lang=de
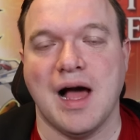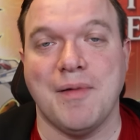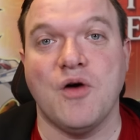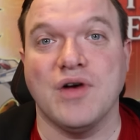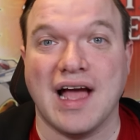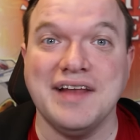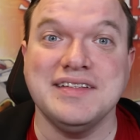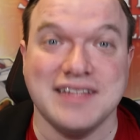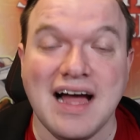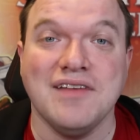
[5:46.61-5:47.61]
Aber auch gerade
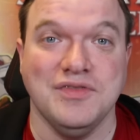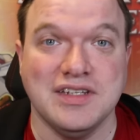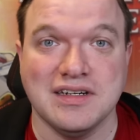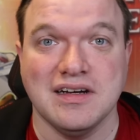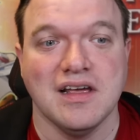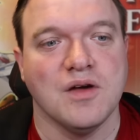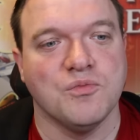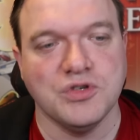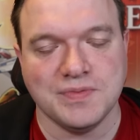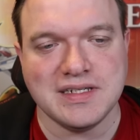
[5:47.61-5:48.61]
da wieder
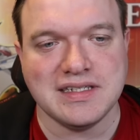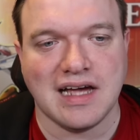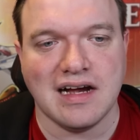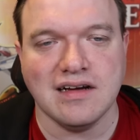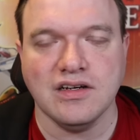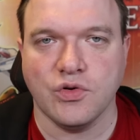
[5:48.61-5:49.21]
muss man sagen,